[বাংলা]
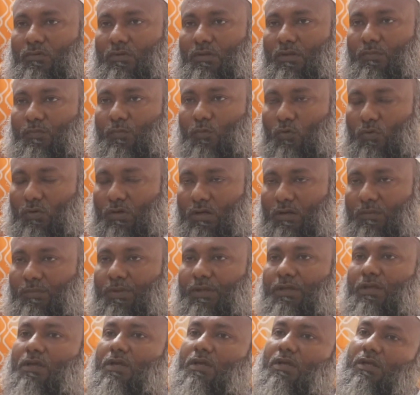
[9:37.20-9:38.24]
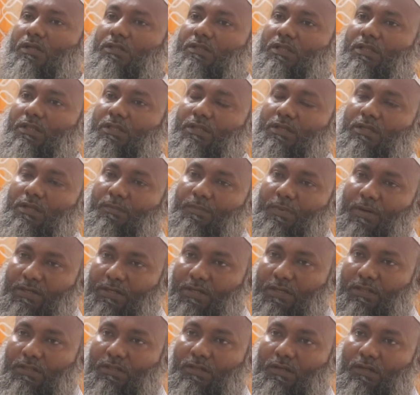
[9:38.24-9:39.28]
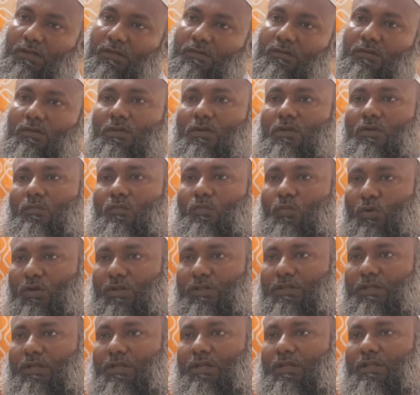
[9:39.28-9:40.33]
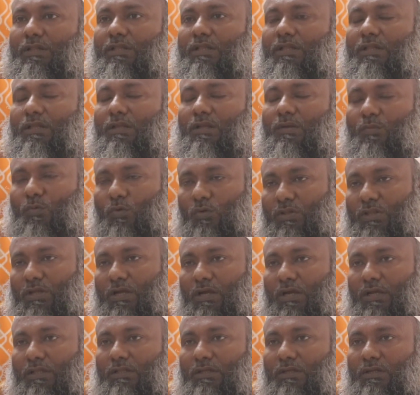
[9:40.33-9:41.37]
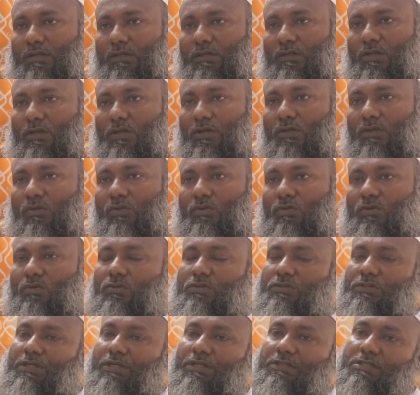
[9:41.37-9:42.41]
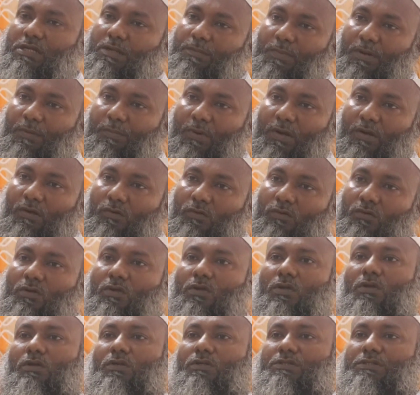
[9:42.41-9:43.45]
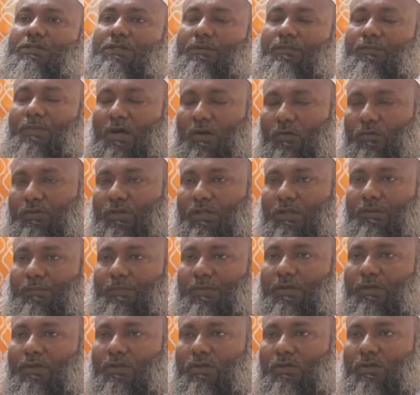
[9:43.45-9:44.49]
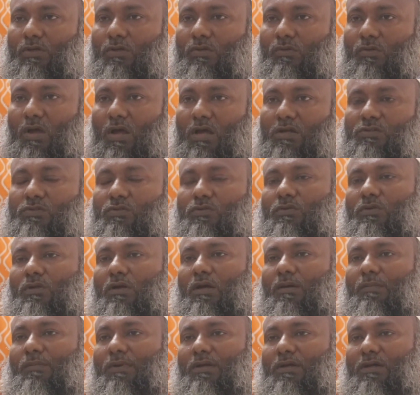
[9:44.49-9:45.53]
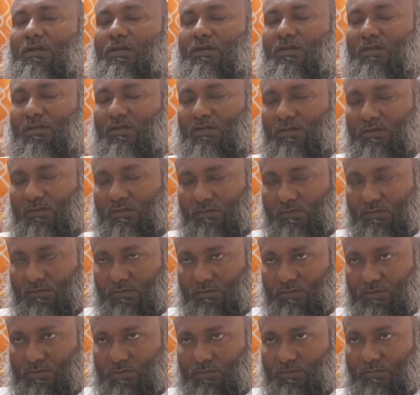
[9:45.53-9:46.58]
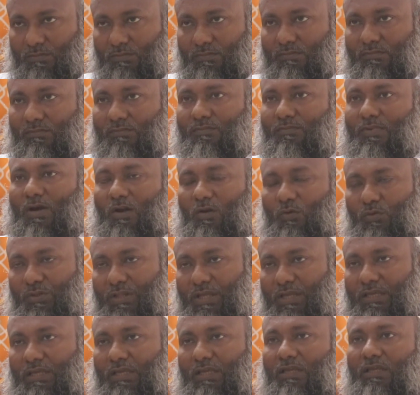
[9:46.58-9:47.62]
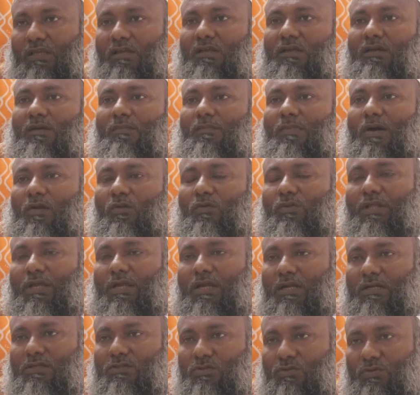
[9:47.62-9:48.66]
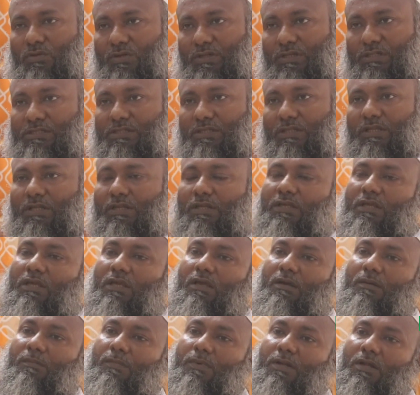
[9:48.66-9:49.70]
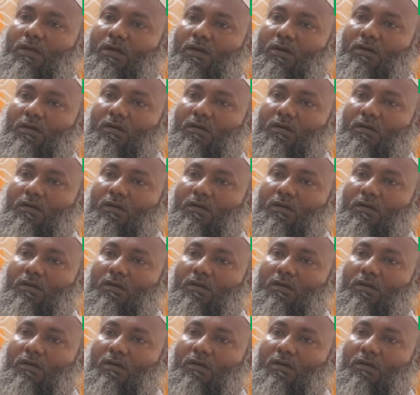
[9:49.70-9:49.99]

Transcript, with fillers: এই প্রোগ্রামে তাদেরকে পাঠায় দিলেন বলে দিলেন তাদেরকে পথ দেখায় দিলেন তো সে সেবা পাইল সে ভালো দেখবে তো আসুন আমরা ভালো দেখি ভালো দেখার জন্য নিজেদেরকে আমরা